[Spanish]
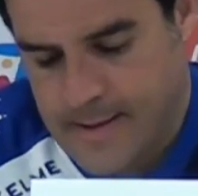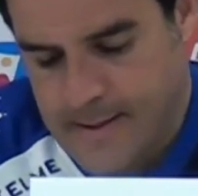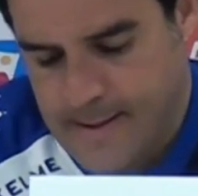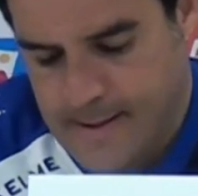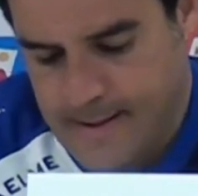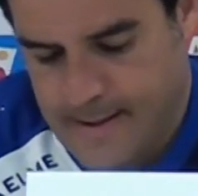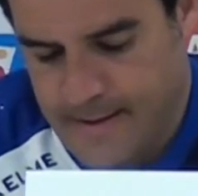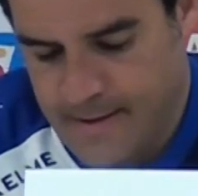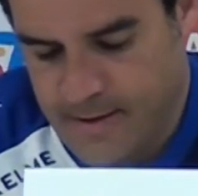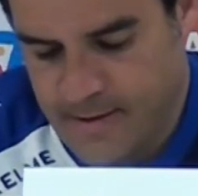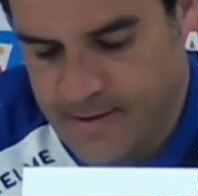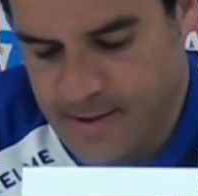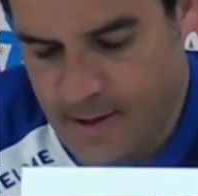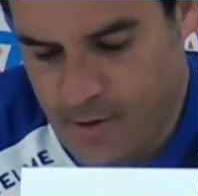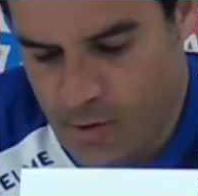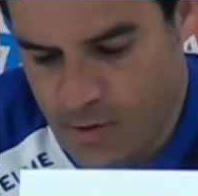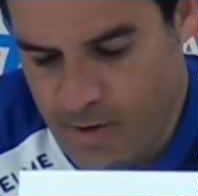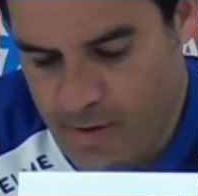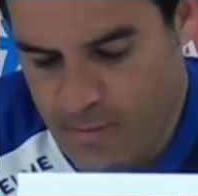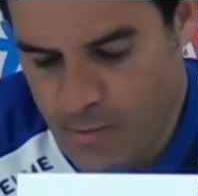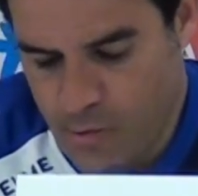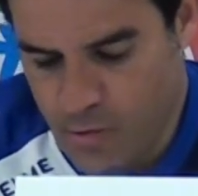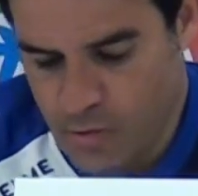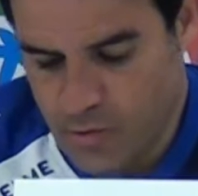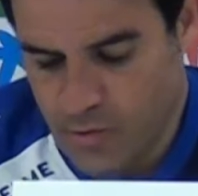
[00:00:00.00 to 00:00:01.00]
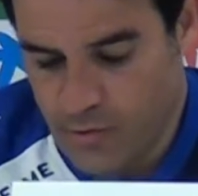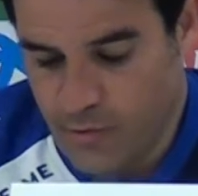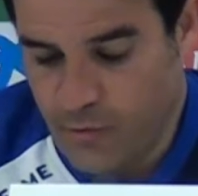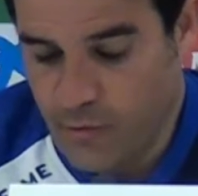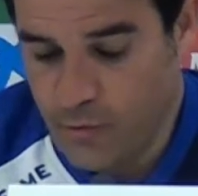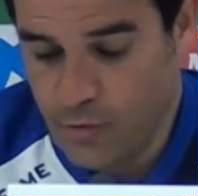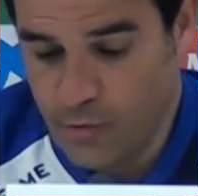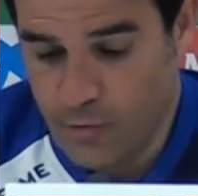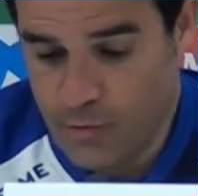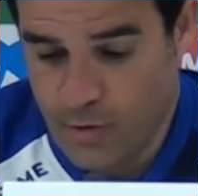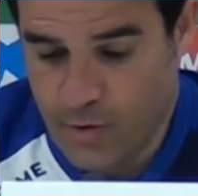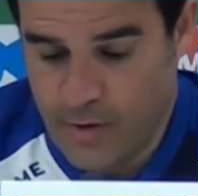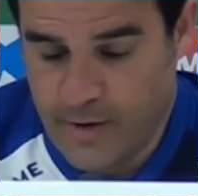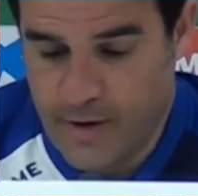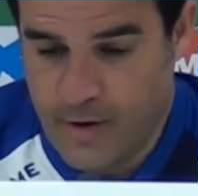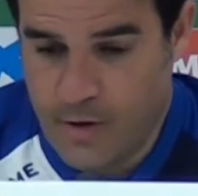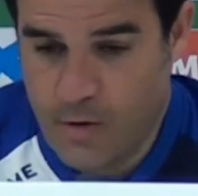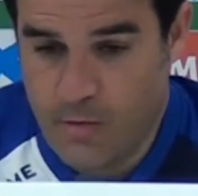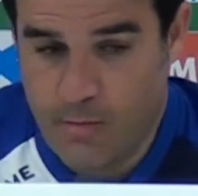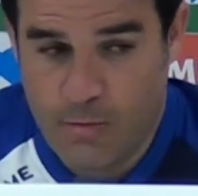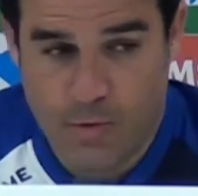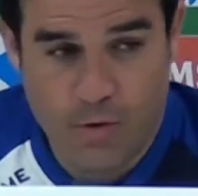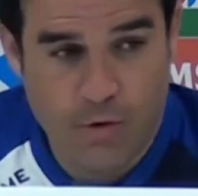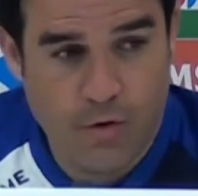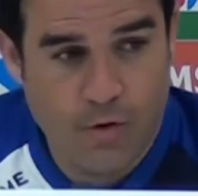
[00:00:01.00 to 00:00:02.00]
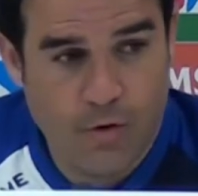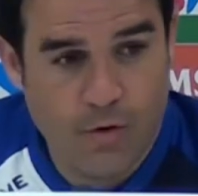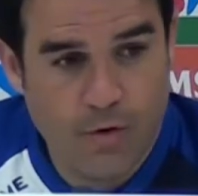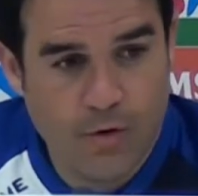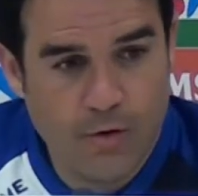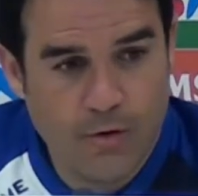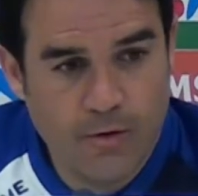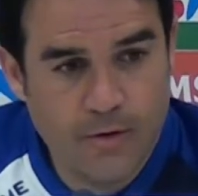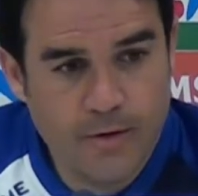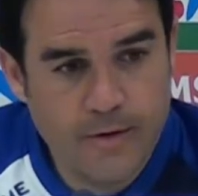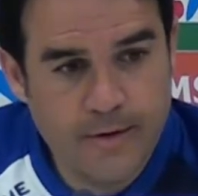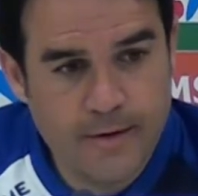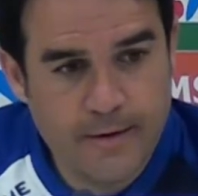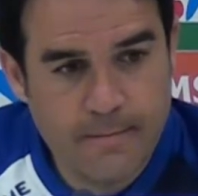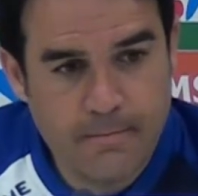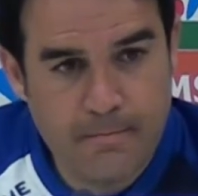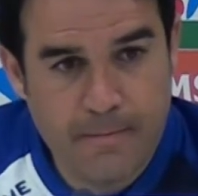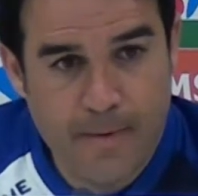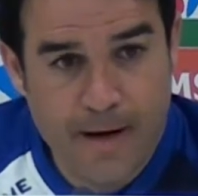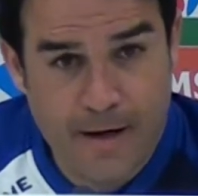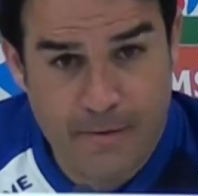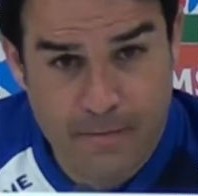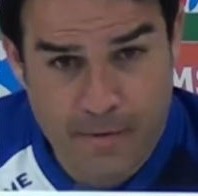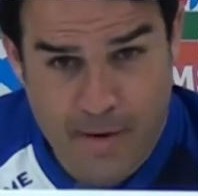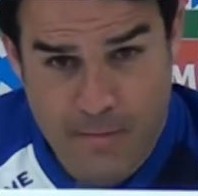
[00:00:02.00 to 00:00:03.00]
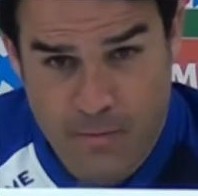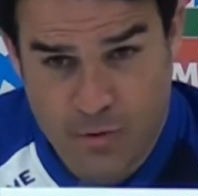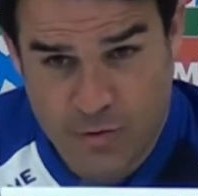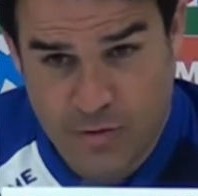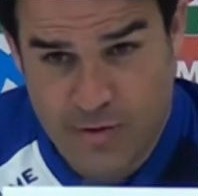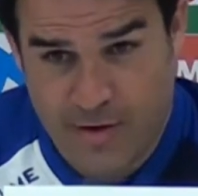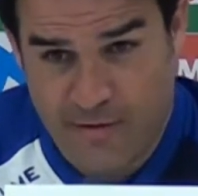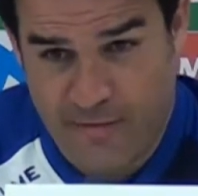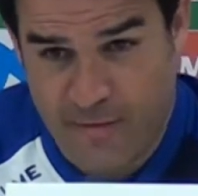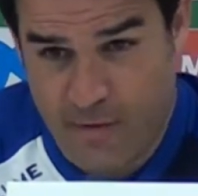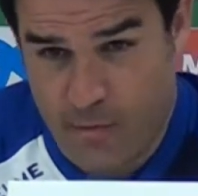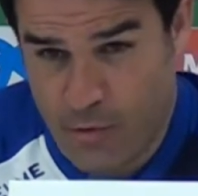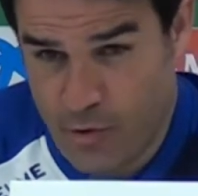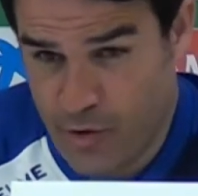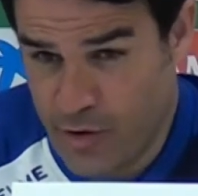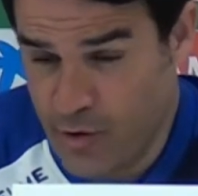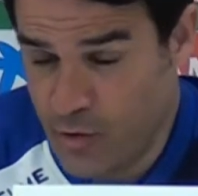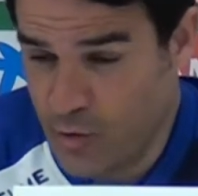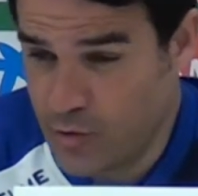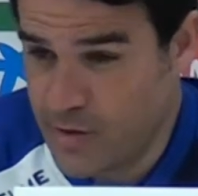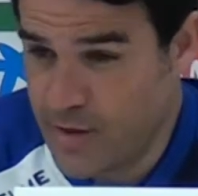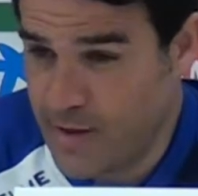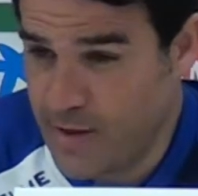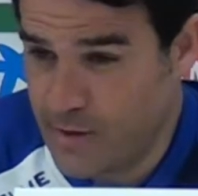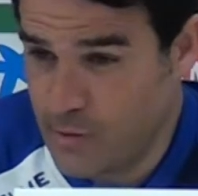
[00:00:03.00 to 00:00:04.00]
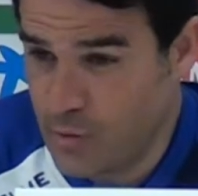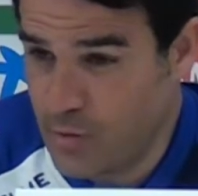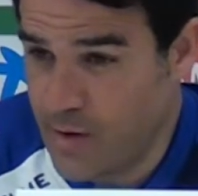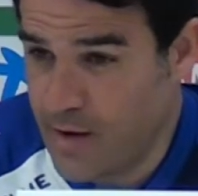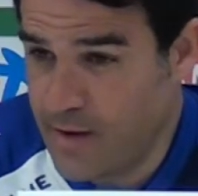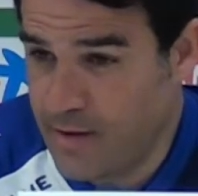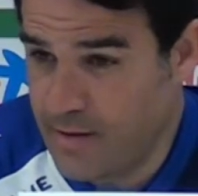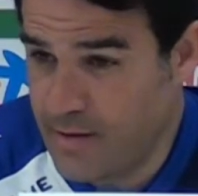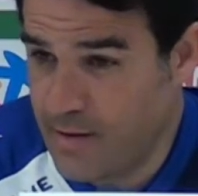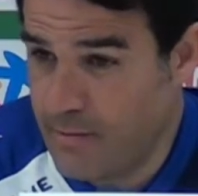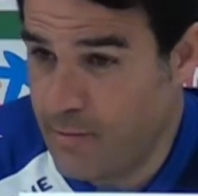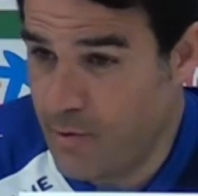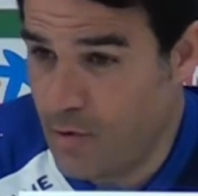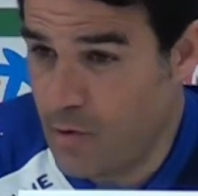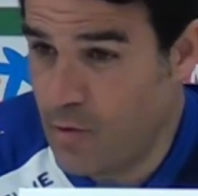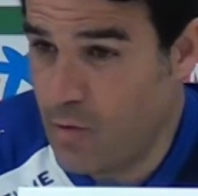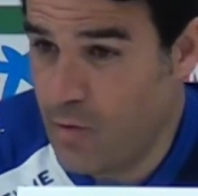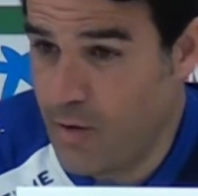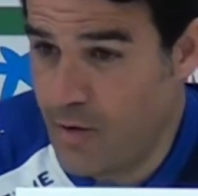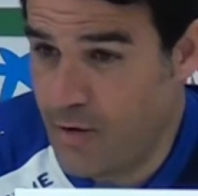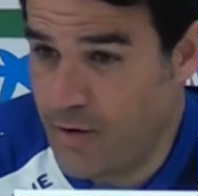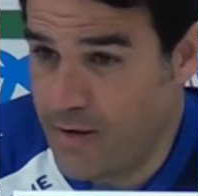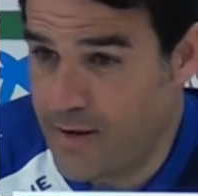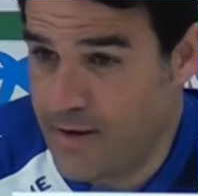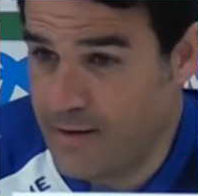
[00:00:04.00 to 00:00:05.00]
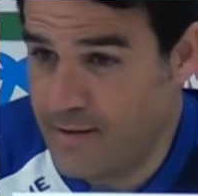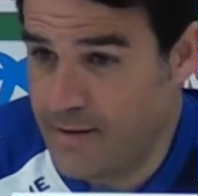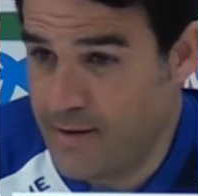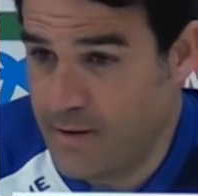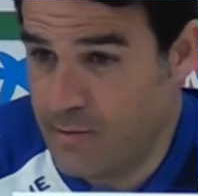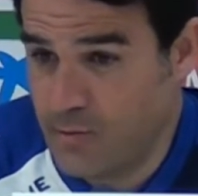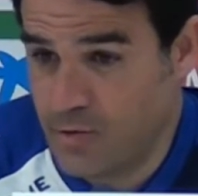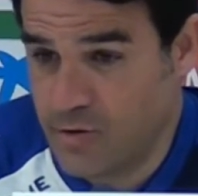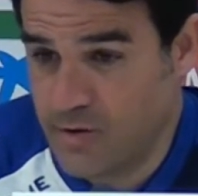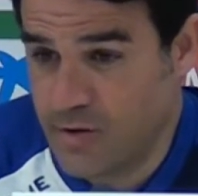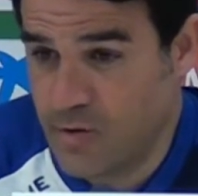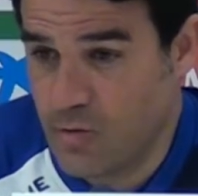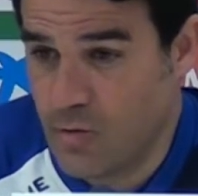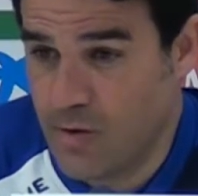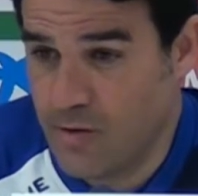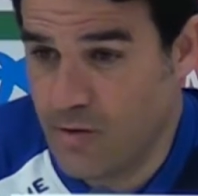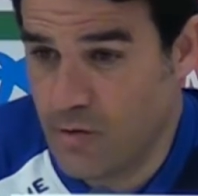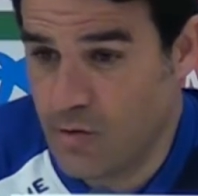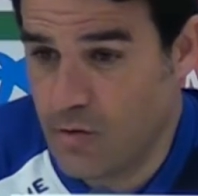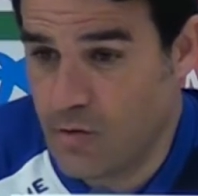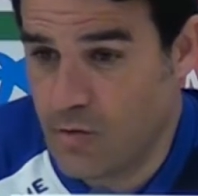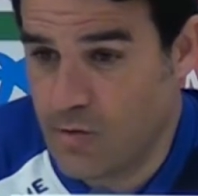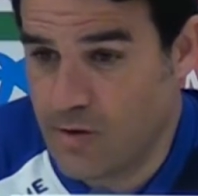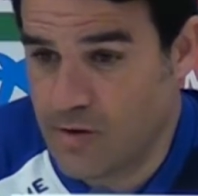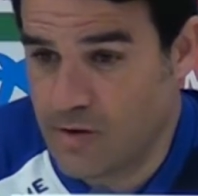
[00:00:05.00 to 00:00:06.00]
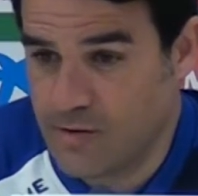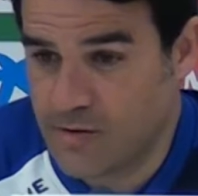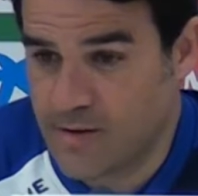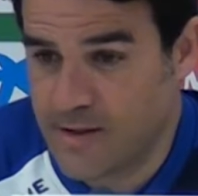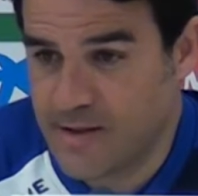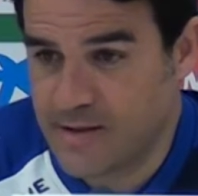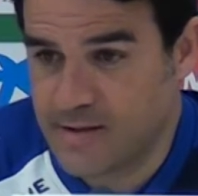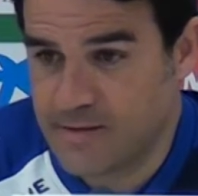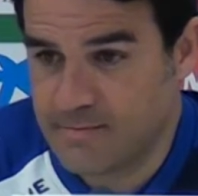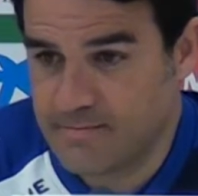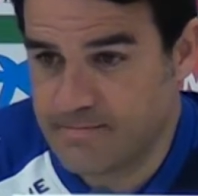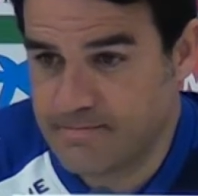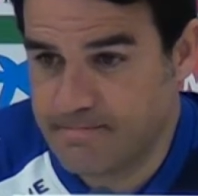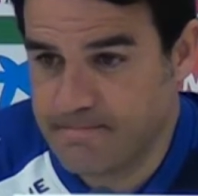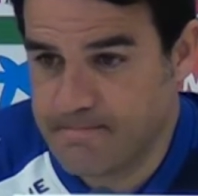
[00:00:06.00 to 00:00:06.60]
eh, desarrollamos nuestro fútbol y como más vamos a favor de nuestra naturaleza por los jugadores que tenemos es jugando con cuatro atrás.